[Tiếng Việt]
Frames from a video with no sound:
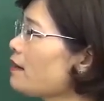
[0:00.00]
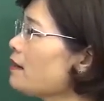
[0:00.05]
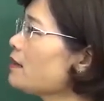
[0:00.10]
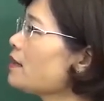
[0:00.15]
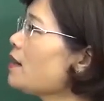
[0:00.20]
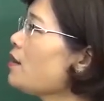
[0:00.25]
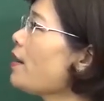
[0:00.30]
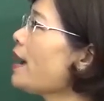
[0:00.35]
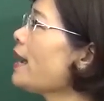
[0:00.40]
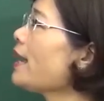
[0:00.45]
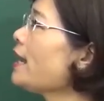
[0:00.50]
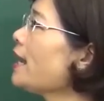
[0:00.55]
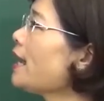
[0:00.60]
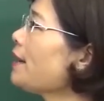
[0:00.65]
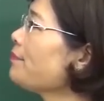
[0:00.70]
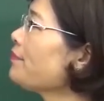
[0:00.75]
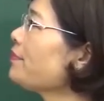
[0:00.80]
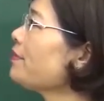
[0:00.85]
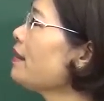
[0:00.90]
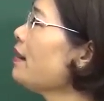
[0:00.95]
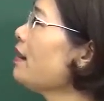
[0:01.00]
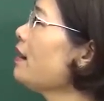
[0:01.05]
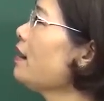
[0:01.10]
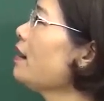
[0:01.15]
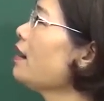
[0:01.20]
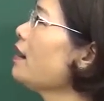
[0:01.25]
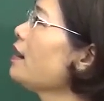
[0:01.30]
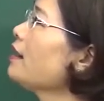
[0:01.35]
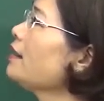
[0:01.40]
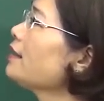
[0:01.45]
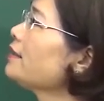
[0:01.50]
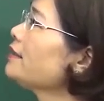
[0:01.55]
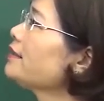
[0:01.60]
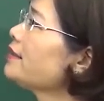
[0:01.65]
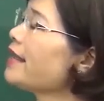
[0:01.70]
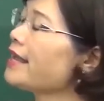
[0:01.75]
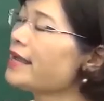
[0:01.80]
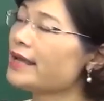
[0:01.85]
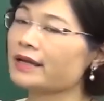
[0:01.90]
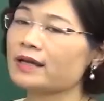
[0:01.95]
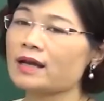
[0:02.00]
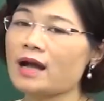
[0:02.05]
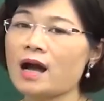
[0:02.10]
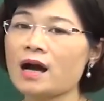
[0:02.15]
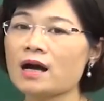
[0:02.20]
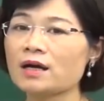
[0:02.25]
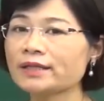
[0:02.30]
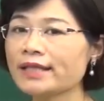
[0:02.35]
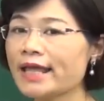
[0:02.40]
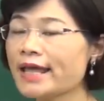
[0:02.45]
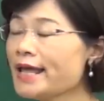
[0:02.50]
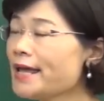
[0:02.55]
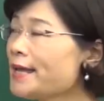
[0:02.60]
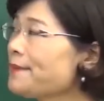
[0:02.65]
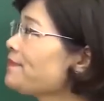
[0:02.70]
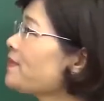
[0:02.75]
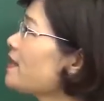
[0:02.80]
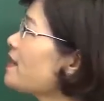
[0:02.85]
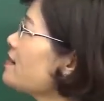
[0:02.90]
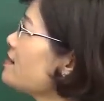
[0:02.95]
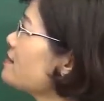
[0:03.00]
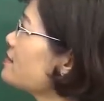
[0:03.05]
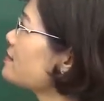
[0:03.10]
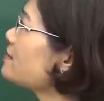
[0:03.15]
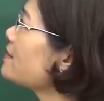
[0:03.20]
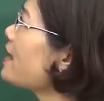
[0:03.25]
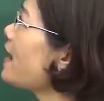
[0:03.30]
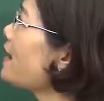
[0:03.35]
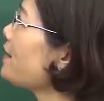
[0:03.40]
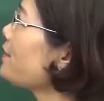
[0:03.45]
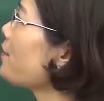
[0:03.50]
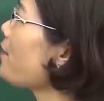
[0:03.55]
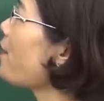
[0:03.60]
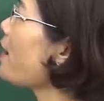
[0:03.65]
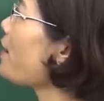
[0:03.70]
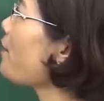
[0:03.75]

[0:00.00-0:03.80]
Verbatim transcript: Câu 25 để có thêm thời gian hòa